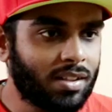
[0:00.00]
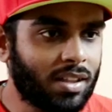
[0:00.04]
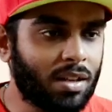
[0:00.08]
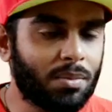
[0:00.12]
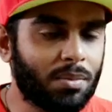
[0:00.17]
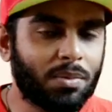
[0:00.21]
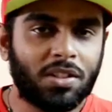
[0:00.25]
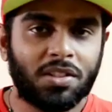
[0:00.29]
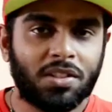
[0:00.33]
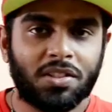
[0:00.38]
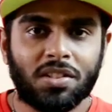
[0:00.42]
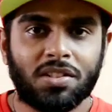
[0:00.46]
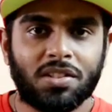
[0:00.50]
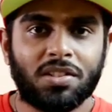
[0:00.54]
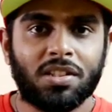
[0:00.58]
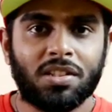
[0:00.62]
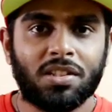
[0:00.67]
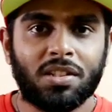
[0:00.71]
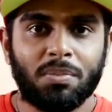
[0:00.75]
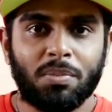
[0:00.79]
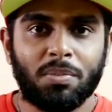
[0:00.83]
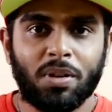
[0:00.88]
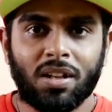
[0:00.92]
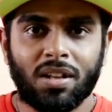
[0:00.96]
தளபதி சிக்ஸ்டி
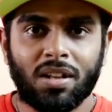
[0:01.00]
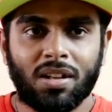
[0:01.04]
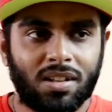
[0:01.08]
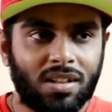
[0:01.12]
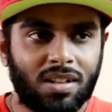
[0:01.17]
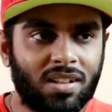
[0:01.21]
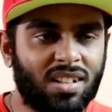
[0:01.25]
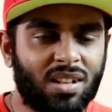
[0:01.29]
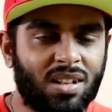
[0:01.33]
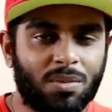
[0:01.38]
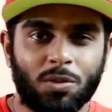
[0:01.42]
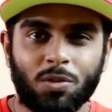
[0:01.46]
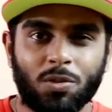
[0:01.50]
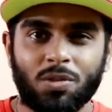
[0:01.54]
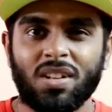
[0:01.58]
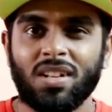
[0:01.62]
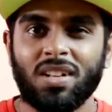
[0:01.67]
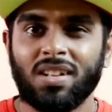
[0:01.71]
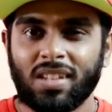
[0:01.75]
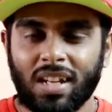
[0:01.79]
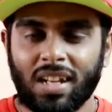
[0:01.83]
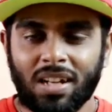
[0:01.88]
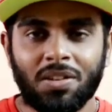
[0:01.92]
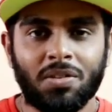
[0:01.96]
த்ரீ பிகில் இதை நம்ம கொஞ்ச
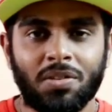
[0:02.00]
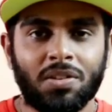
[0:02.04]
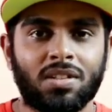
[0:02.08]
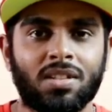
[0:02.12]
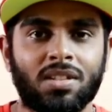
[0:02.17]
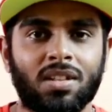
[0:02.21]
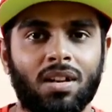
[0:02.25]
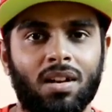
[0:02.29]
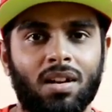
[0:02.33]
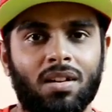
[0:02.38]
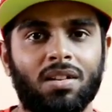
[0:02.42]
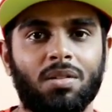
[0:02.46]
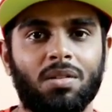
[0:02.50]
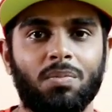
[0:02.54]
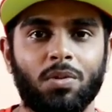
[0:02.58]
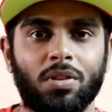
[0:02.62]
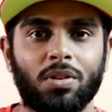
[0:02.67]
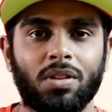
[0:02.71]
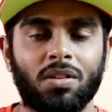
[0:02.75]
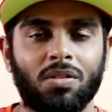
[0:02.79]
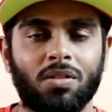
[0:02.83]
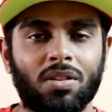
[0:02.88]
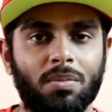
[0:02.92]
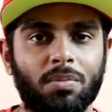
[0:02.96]
நேரம் தள்ளி வச்சிடலாம்
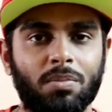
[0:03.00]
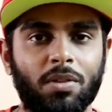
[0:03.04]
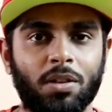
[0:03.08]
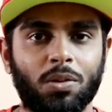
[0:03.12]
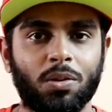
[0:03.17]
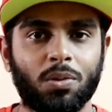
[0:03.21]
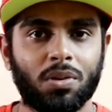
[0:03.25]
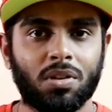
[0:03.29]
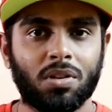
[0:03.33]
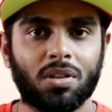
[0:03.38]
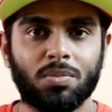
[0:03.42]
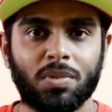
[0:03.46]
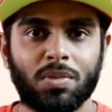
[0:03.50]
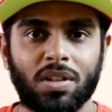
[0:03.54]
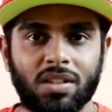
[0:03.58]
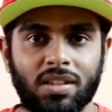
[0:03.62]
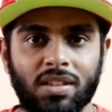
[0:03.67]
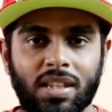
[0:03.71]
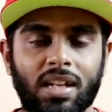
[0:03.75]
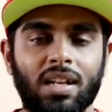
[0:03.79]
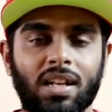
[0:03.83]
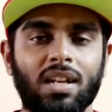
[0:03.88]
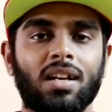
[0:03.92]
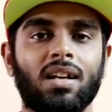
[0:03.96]
இப்போதைக்கு அவங்க அப்டேட் கொடுக்குற மாதிரி
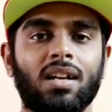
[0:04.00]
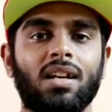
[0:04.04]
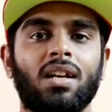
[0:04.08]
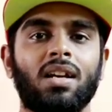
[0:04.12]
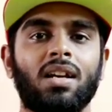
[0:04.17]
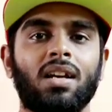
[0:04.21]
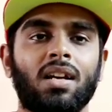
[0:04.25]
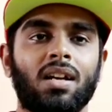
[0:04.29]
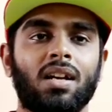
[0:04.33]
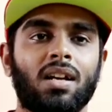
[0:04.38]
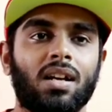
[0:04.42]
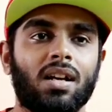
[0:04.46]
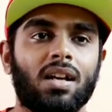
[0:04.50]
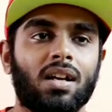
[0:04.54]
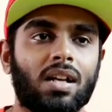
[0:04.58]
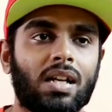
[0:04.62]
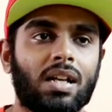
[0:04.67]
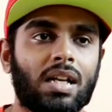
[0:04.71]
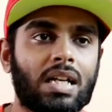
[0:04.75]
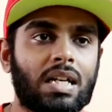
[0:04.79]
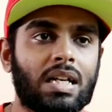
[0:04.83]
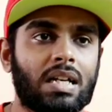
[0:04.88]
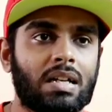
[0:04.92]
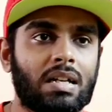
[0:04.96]
தெரில
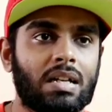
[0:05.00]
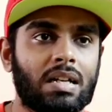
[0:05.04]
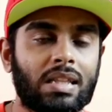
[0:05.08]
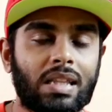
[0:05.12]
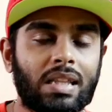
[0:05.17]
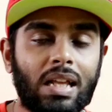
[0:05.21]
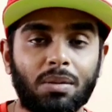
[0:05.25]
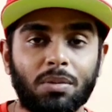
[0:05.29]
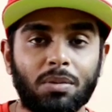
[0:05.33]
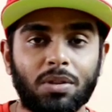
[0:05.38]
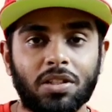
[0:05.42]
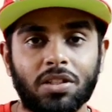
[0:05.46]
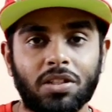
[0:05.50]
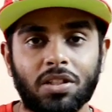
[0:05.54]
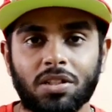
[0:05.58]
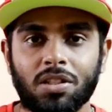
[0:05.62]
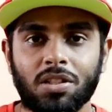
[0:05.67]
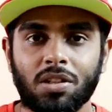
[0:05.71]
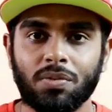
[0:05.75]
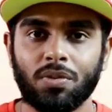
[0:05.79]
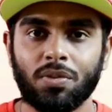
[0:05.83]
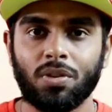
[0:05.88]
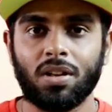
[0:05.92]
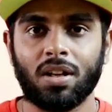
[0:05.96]
தளபதி
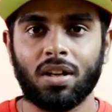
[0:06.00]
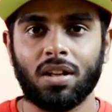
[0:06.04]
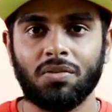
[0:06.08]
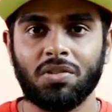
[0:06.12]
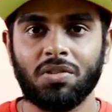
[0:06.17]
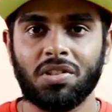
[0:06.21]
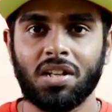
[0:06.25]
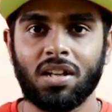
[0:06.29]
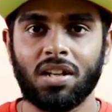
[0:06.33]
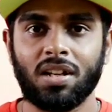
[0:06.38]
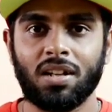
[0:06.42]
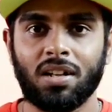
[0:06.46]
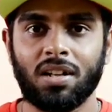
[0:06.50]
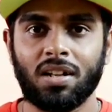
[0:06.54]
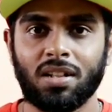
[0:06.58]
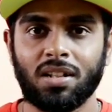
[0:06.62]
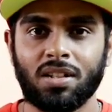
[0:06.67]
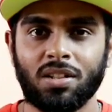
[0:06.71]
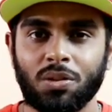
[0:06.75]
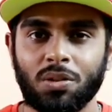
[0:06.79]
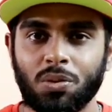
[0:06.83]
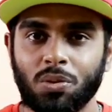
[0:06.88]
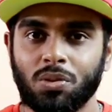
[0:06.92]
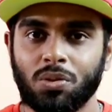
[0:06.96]
சிக்ஸ்டி ஃபோருக்கான
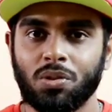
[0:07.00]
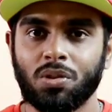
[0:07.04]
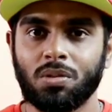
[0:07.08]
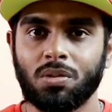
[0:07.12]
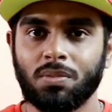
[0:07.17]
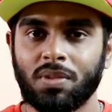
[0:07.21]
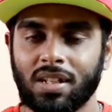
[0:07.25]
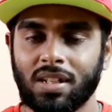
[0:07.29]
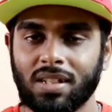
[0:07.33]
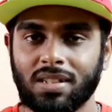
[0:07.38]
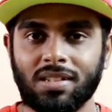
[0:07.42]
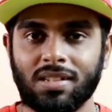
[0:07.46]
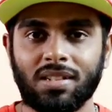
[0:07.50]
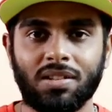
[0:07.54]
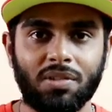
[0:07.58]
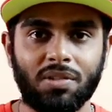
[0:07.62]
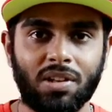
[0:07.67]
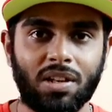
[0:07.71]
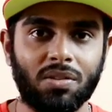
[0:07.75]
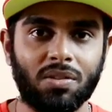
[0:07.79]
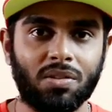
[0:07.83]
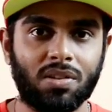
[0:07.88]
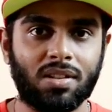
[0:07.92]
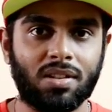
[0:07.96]
விஷயங்கள்ன்றது கொஞ்சம் கொஞ்சமாக கசிந்து
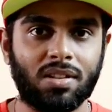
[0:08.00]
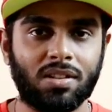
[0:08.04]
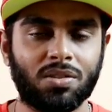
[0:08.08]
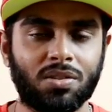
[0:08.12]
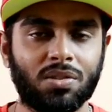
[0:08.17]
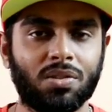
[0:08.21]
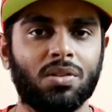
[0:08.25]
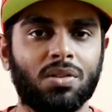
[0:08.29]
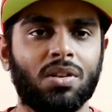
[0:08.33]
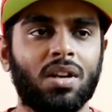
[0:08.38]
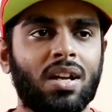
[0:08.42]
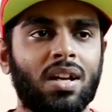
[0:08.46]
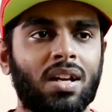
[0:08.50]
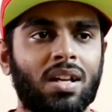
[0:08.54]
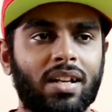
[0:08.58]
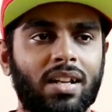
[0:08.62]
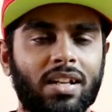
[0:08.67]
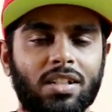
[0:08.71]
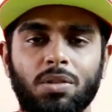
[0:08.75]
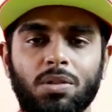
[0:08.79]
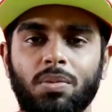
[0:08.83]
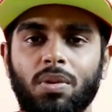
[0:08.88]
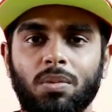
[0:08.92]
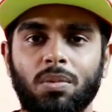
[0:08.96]
வெளியே வருது ஸோ
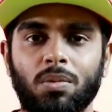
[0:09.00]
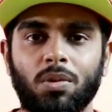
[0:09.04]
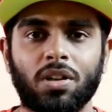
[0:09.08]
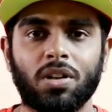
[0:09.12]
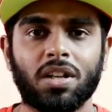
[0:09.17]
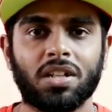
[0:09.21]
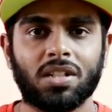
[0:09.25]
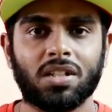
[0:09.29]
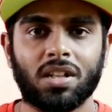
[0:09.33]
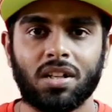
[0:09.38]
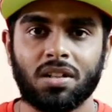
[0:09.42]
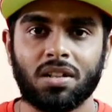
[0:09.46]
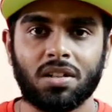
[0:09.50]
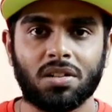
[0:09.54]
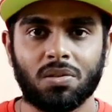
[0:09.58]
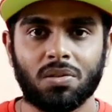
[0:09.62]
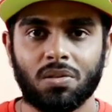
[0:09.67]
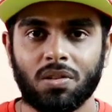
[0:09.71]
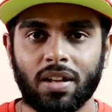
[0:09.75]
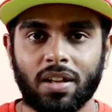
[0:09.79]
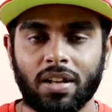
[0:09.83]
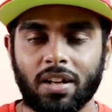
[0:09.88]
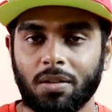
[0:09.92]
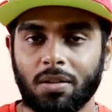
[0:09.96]
நெக்ஸ்ட் படம் லோகேஷ் கனகராஜ்
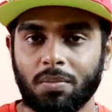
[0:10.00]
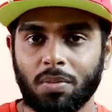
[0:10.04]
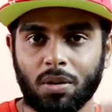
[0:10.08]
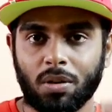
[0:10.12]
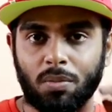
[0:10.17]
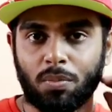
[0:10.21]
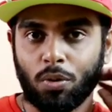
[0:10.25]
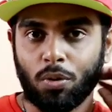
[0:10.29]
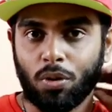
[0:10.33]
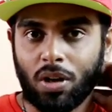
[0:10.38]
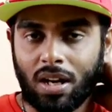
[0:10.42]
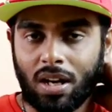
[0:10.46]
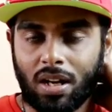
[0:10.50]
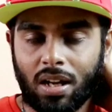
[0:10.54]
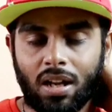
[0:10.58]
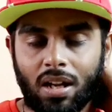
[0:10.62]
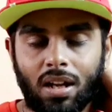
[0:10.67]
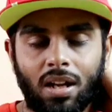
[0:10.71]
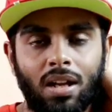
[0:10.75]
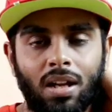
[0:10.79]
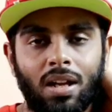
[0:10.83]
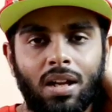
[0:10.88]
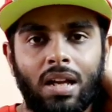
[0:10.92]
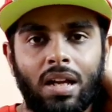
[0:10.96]
அவர்கள் டைரக்ட் பண்ண போகிறாங்க
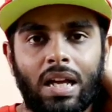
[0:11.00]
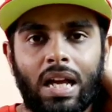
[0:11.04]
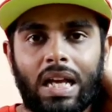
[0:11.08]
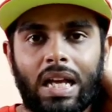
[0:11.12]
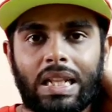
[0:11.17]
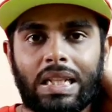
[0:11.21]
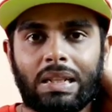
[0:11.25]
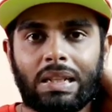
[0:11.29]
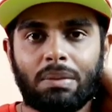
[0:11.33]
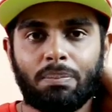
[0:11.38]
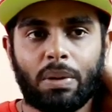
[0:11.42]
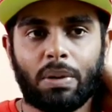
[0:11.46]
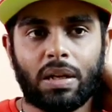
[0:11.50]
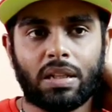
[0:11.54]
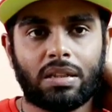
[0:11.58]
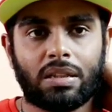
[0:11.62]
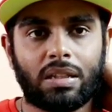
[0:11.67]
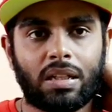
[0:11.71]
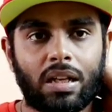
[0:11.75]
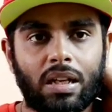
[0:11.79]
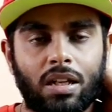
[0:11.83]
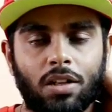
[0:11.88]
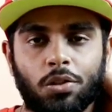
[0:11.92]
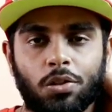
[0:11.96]
அந்த
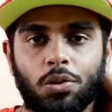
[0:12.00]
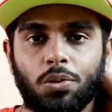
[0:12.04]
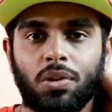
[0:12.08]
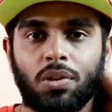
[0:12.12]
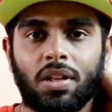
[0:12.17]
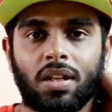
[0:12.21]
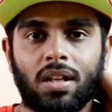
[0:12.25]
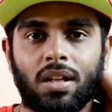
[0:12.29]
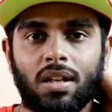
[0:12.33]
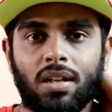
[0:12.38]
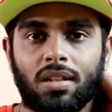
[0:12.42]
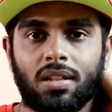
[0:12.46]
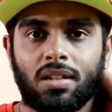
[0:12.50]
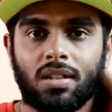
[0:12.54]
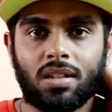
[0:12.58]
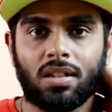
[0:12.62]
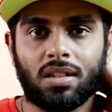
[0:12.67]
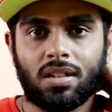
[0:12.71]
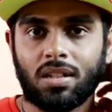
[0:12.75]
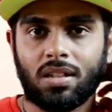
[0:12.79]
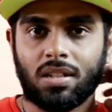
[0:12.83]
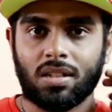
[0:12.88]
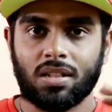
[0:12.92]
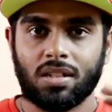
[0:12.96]
படத்துக்கான ஷூட்டிங்ன்றது
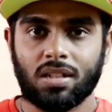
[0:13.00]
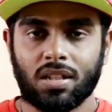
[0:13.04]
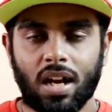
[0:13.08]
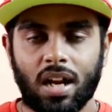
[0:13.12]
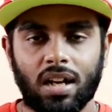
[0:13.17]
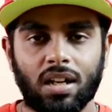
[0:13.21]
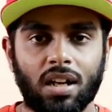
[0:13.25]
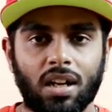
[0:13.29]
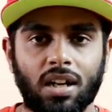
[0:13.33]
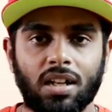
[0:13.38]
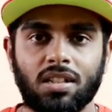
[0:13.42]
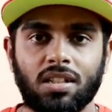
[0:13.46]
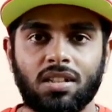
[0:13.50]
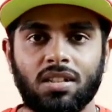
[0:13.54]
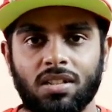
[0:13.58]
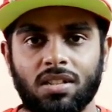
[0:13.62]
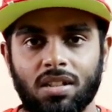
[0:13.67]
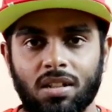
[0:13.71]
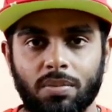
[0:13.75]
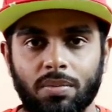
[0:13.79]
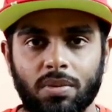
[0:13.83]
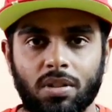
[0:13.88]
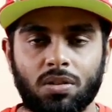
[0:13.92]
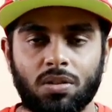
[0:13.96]
ஸ்டார்ட் ஆகிடுச்சின்னு
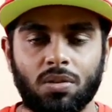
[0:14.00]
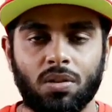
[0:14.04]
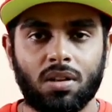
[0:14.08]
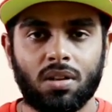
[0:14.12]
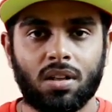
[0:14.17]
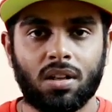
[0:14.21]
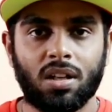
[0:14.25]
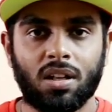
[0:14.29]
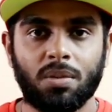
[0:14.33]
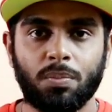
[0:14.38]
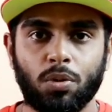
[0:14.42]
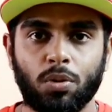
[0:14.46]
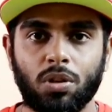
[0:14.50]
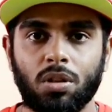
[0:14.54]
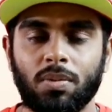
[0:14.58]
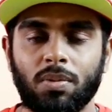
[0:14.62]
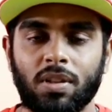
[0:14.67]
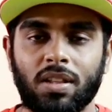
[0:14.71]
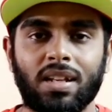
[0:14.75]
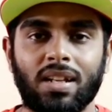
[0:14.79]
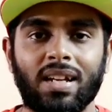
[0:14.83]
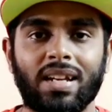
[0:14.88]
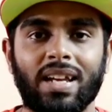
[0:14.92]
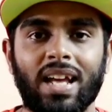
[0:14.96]
சில பேர் சொல்கிறாங்க இப்போதைக்கு
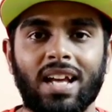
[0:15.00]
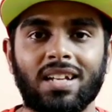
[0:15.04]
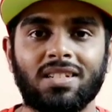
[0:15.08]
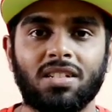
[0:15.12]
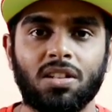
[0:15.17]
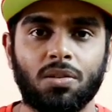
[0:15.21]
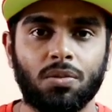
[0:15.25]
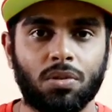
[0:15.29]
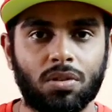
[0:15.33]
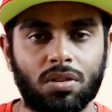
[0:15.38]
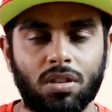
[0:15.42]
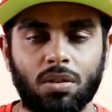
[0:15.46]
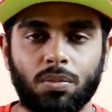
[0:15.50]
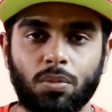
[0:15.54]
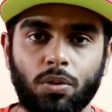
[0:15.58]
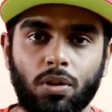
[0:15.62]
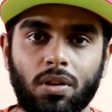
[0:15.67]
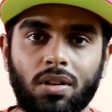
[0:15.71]
பார்த்தீங்கன்னா கேஸ்டிங் ஒர்க் தான்